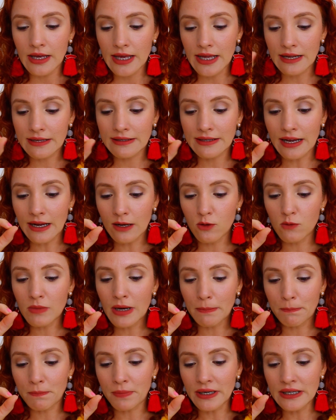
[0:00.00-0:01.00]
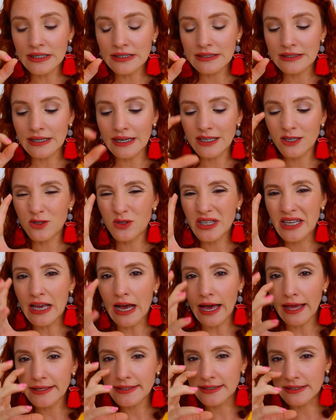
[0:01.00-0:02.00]
ela tá com uma planta aí
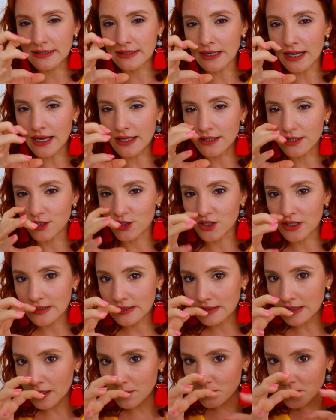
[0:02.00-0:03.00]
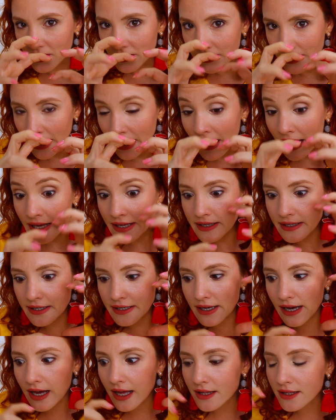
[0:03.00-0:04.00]
enraizada já, sabe?
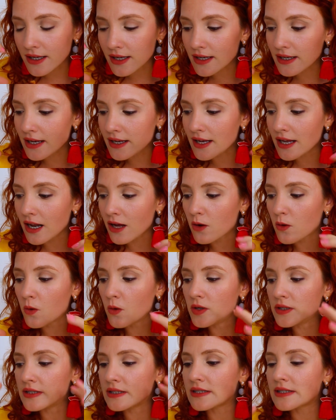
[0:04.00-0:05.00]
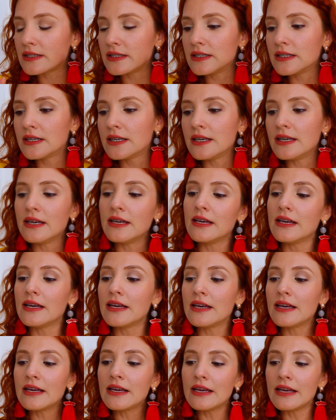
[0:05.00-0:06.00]
Arraigada ali, aquela coisa assim que
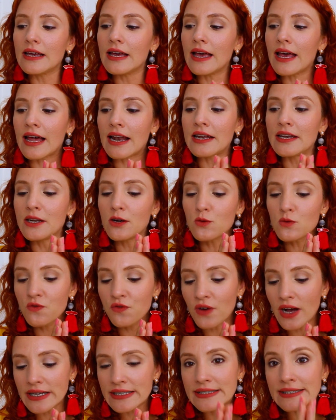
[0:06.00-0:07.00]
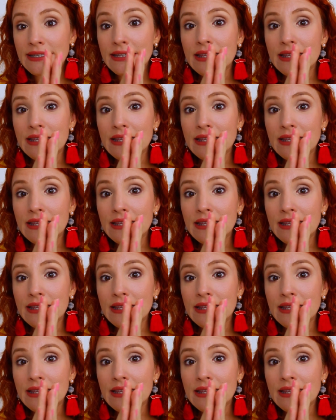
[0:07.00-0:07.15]
ela não faz